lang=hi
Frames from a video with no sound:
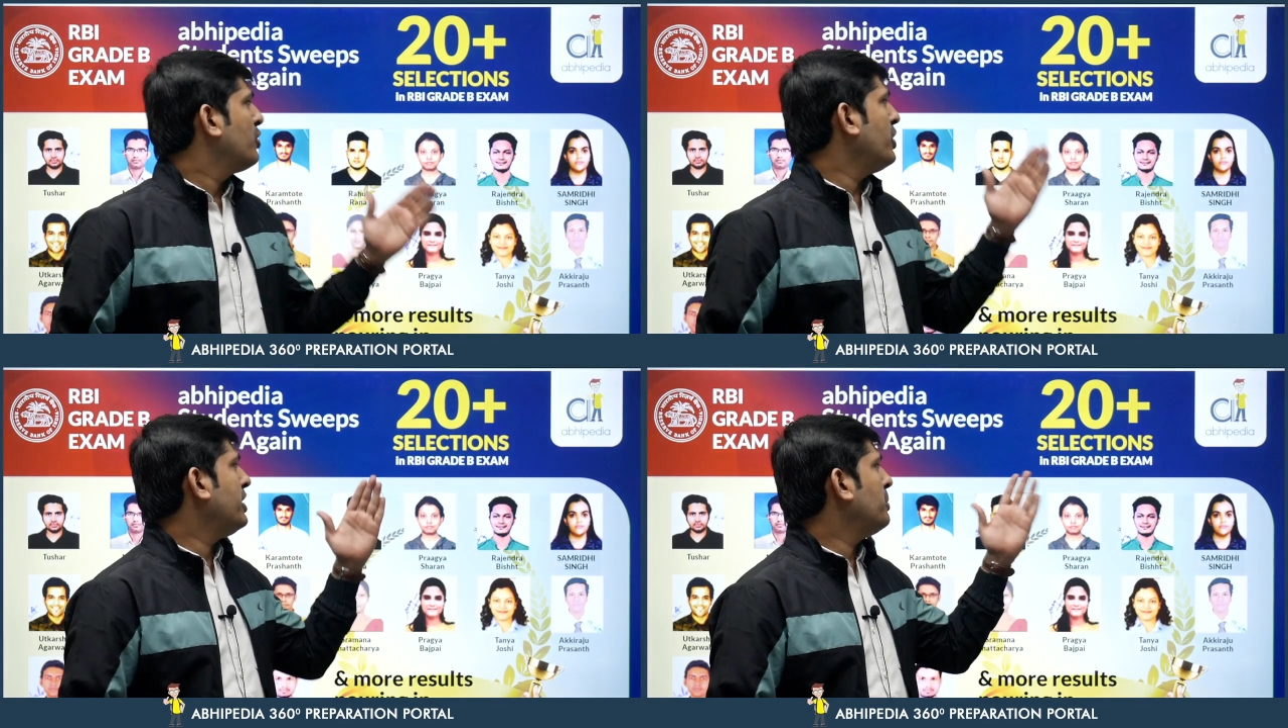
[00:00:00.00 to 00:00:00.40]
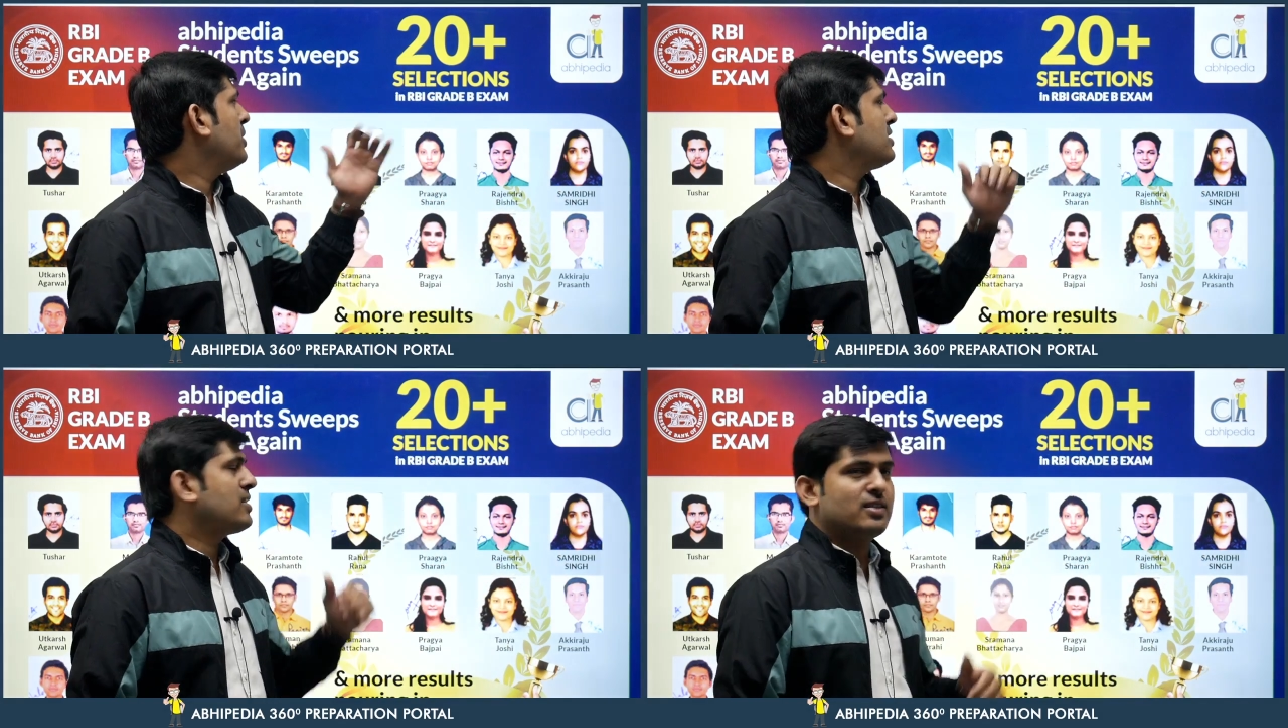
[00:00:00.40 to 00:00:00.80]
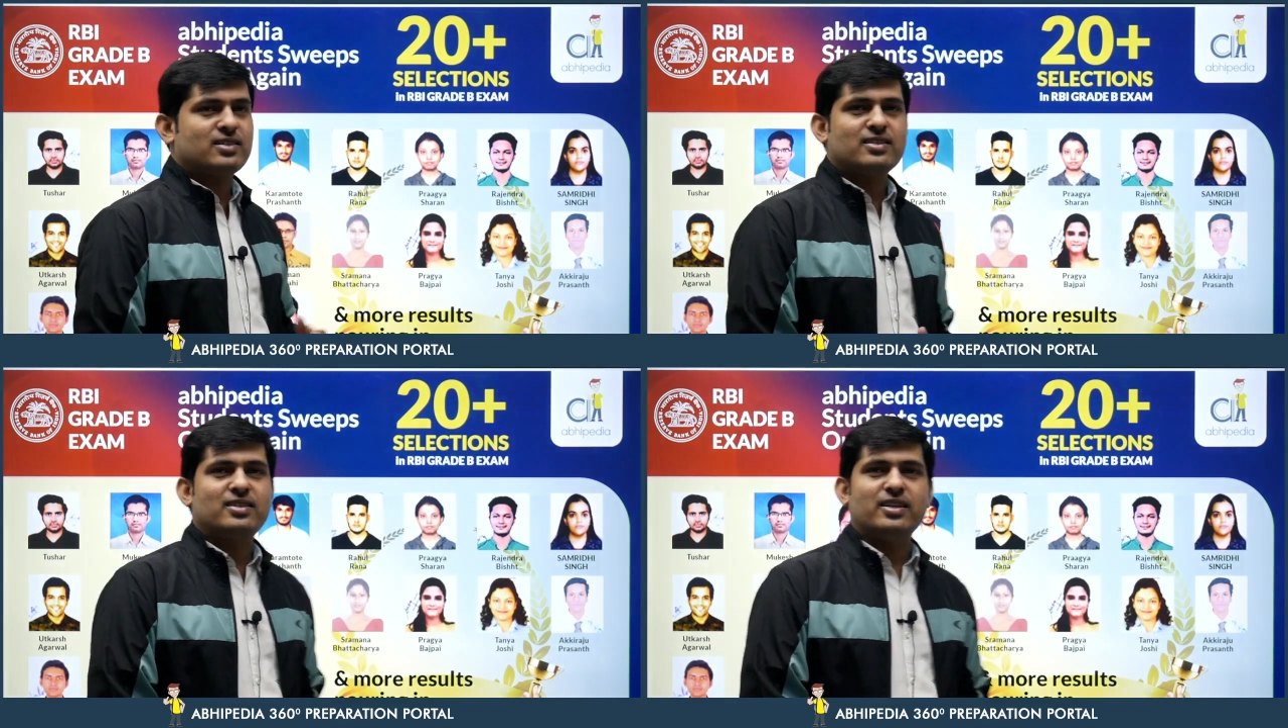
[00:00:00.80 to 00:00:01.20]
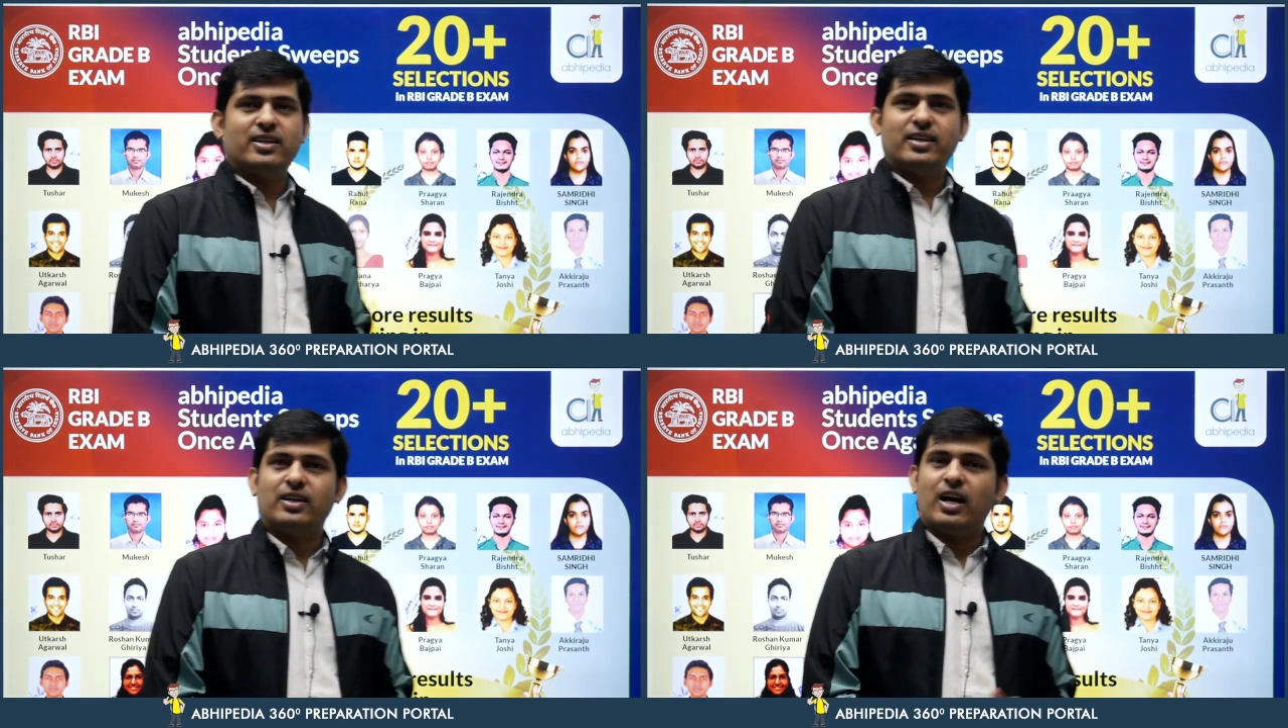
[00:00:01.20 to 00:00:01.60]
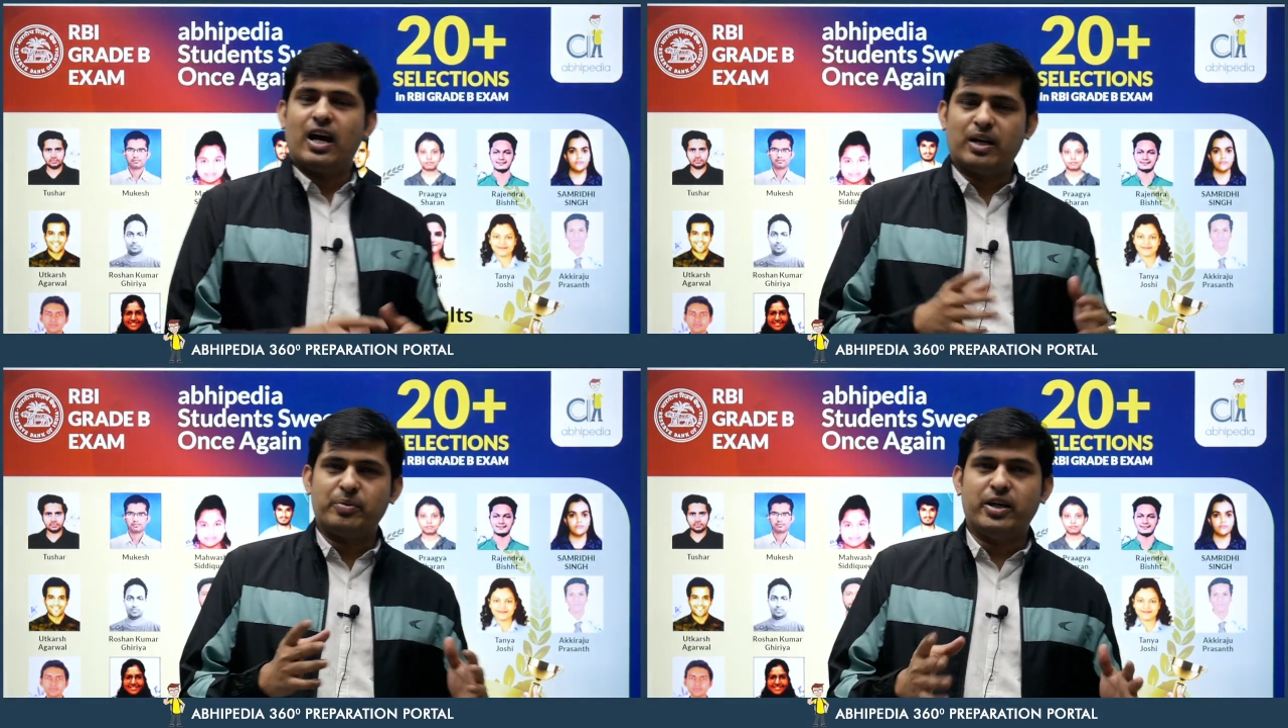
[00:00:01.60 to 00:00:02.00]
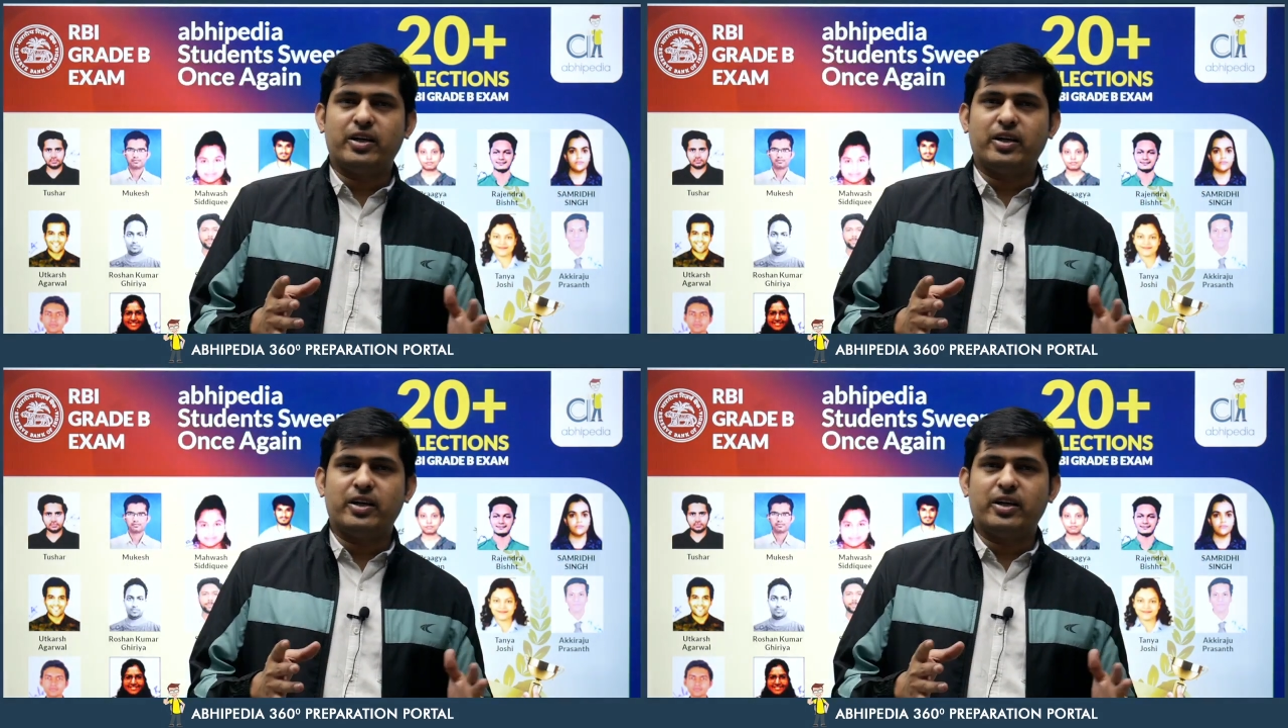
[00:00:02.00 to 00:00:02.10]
20 प्लस सिलेक्शंस दिए हैं आरबीआई